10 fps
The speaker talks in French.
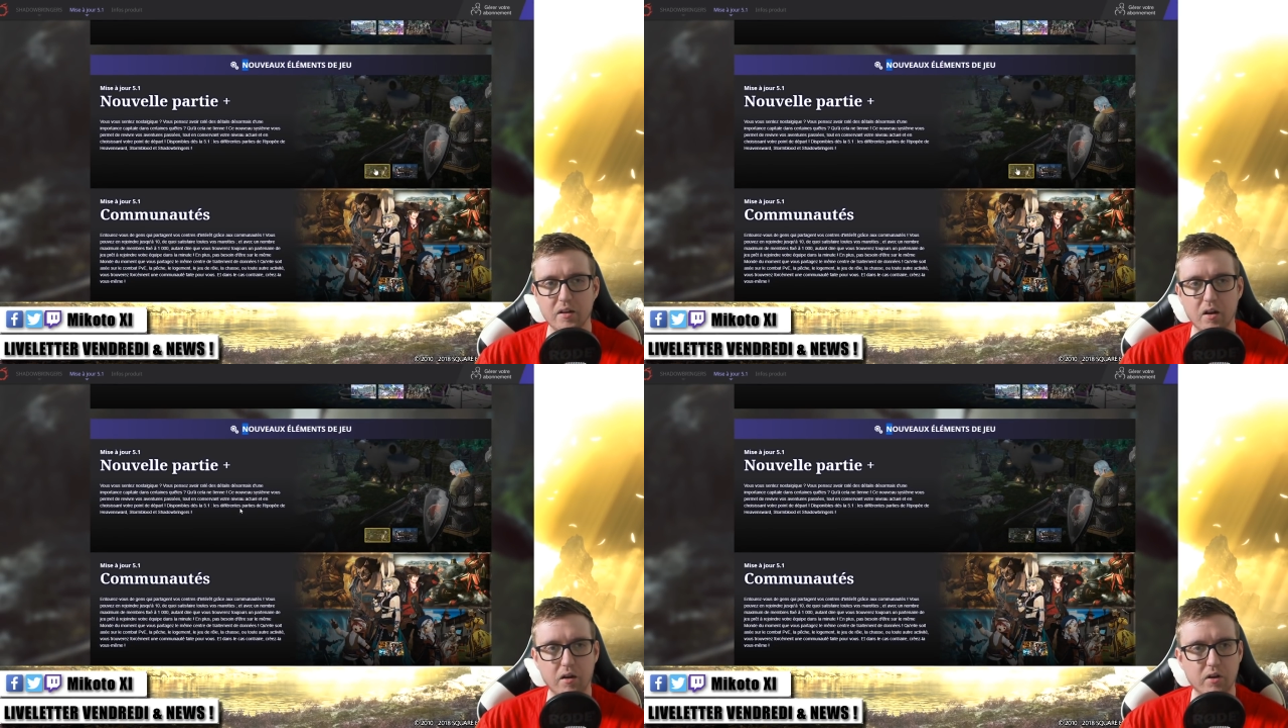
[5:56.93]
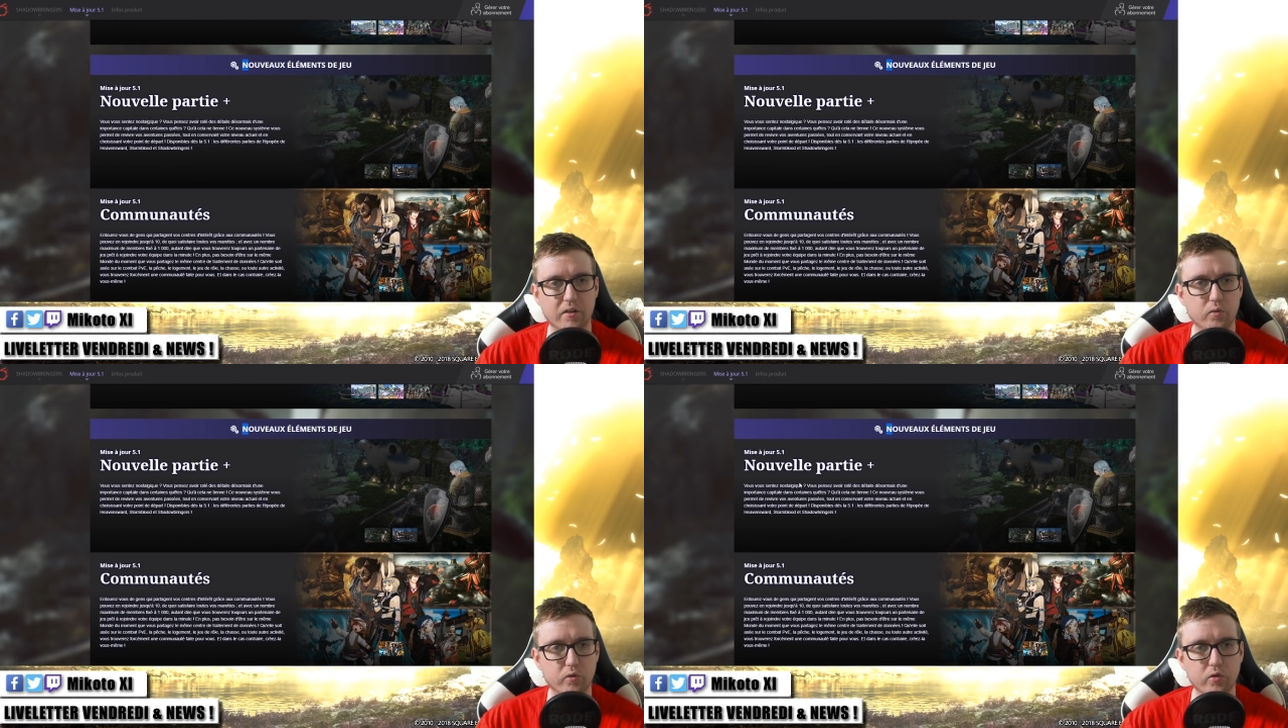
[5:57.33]
Euh,
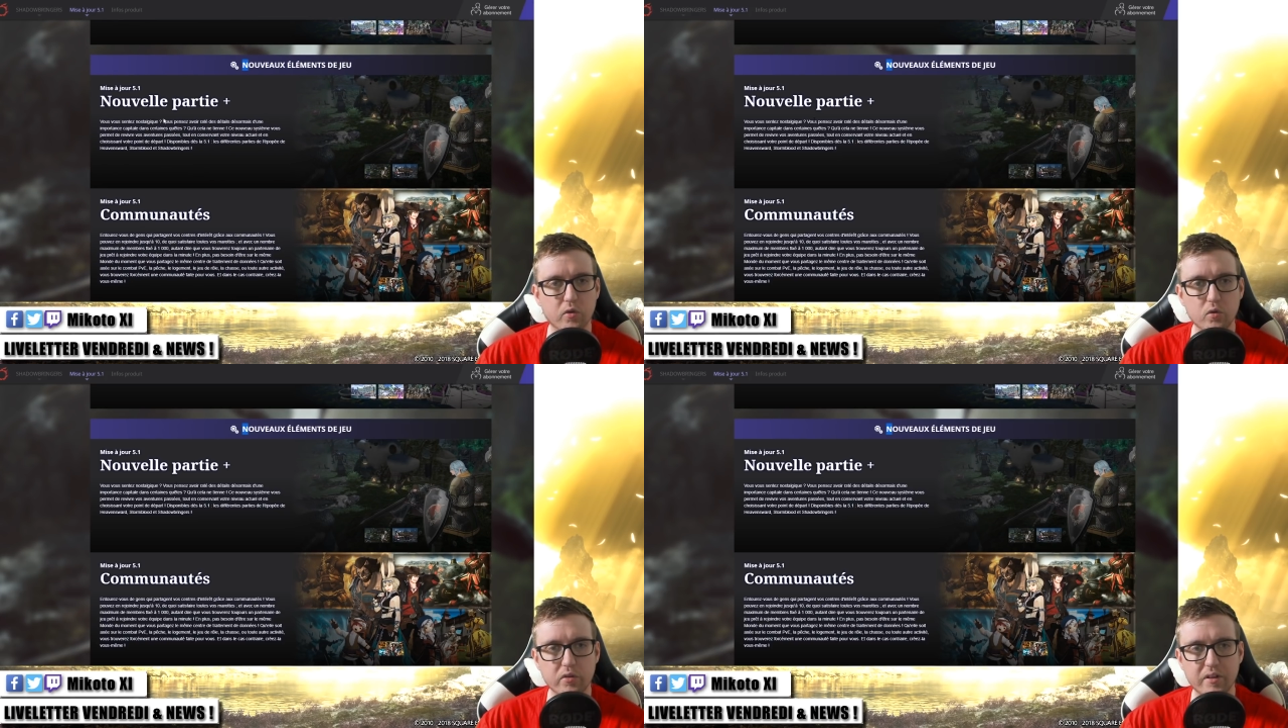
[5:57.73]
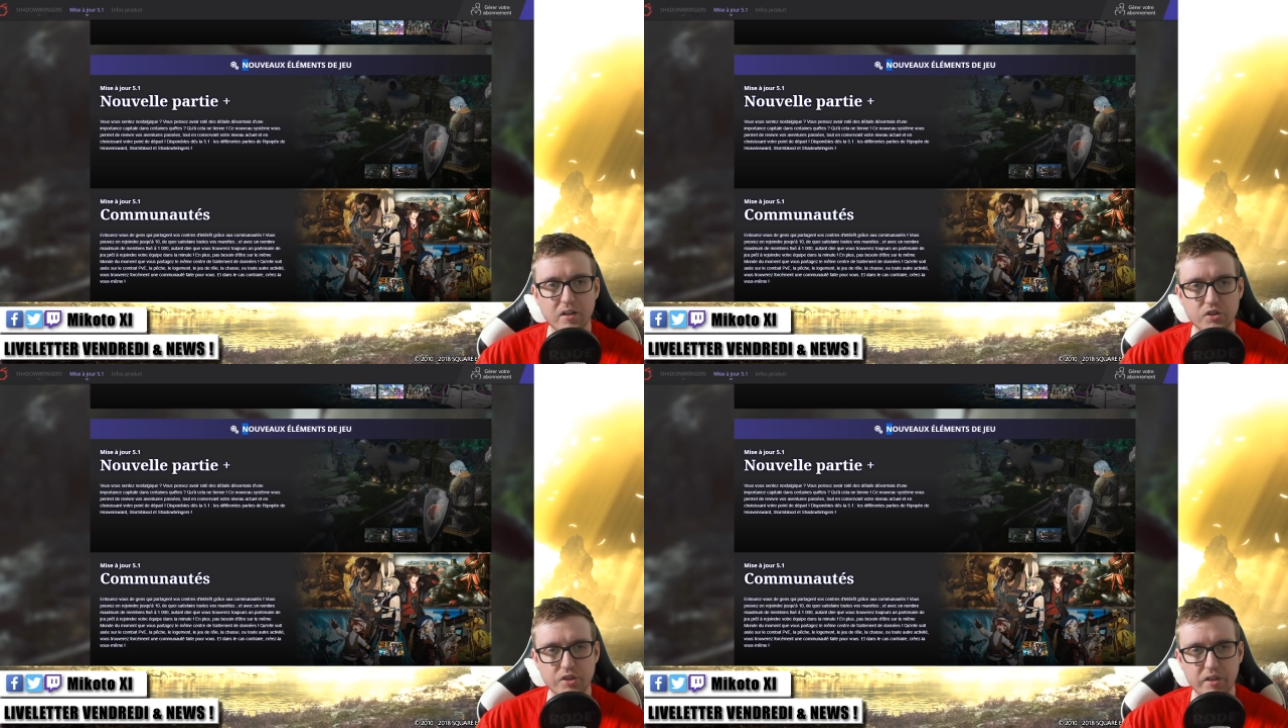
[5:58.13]
voilà, si on se sent
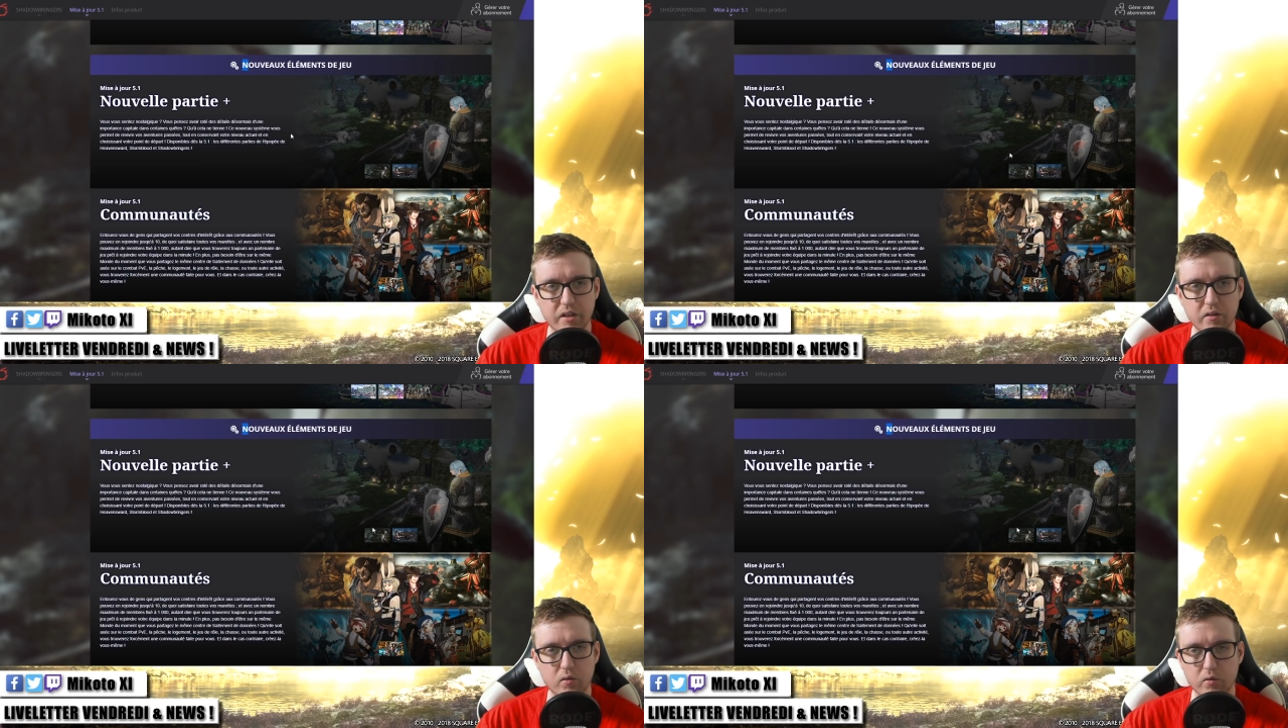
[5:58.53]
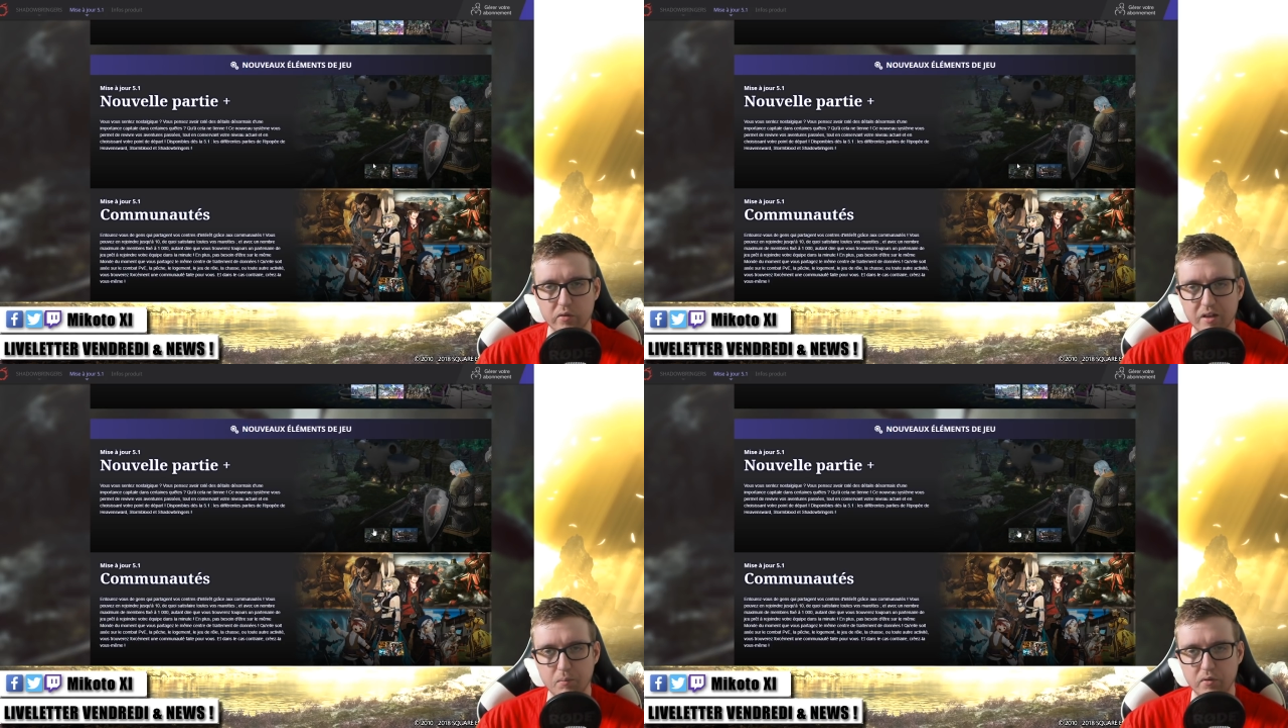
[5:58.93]
nostalgique,
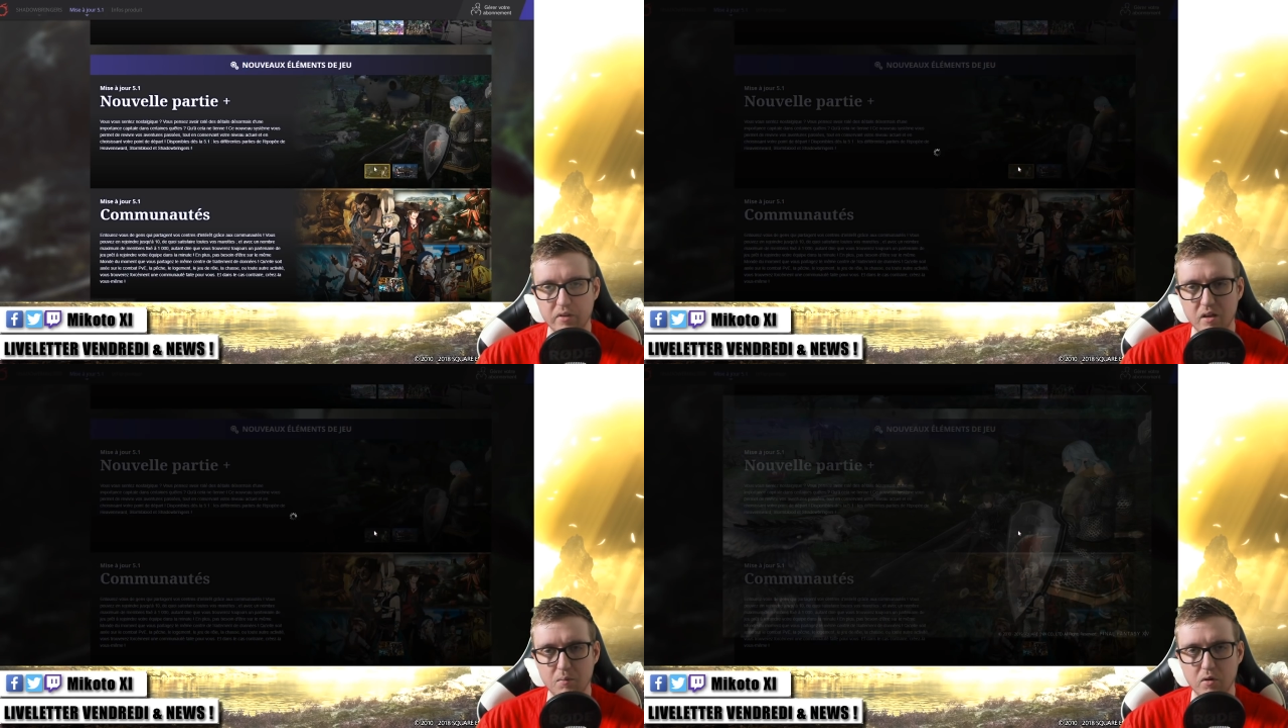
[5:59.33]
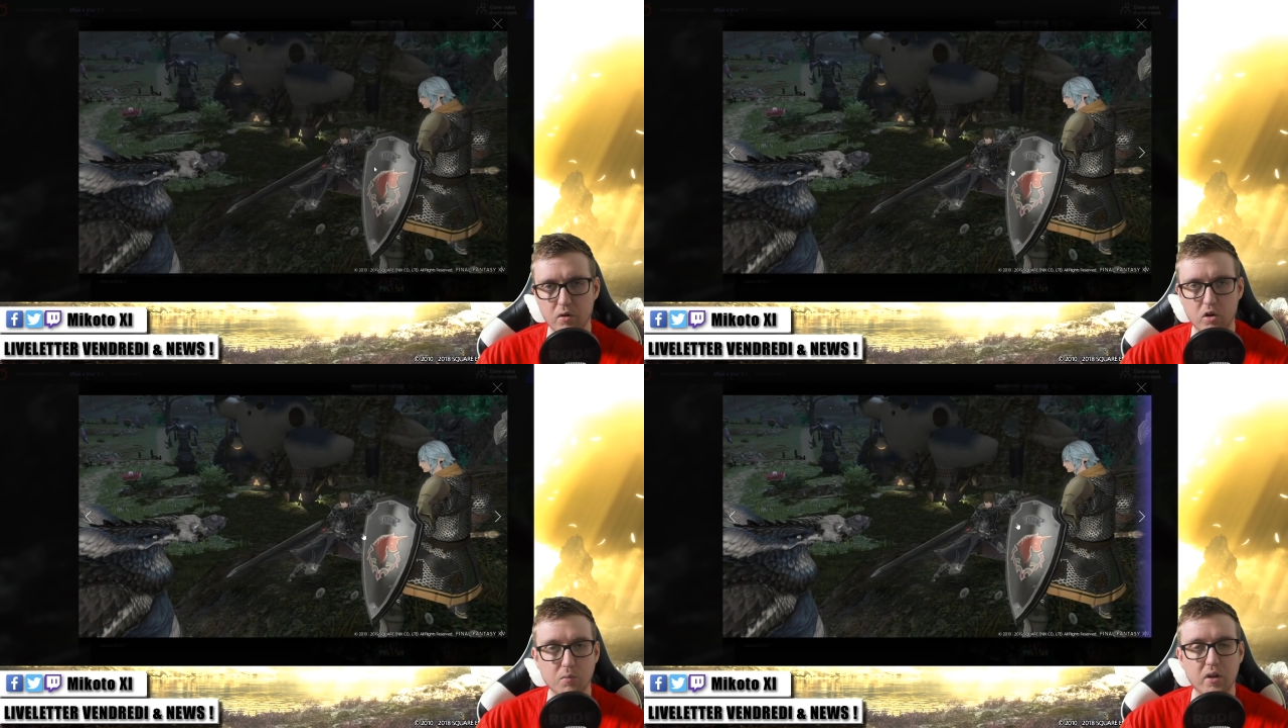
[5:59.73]
donc ce sera possible,